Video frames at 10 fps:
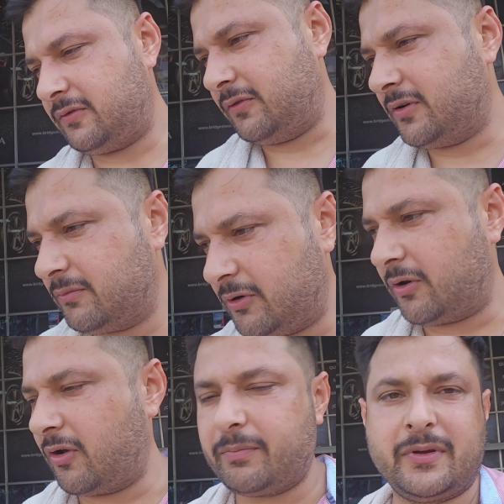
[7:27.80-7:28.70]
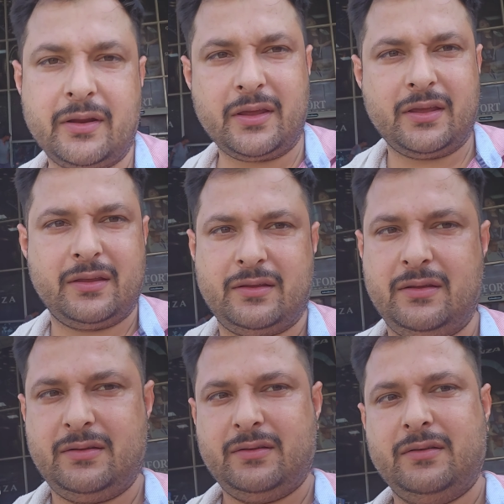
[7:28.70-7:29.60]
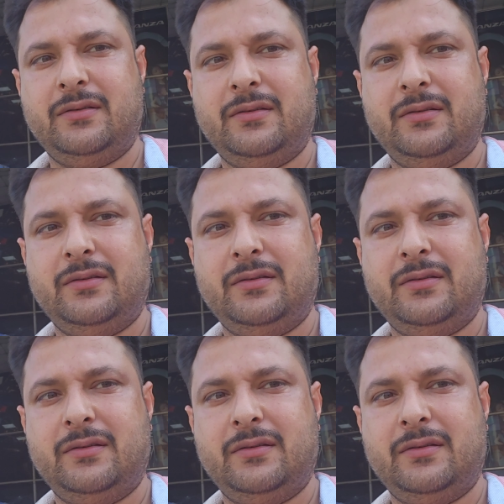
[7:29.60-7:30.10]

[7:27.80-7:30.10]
सोनम को ड्रॉप करके तो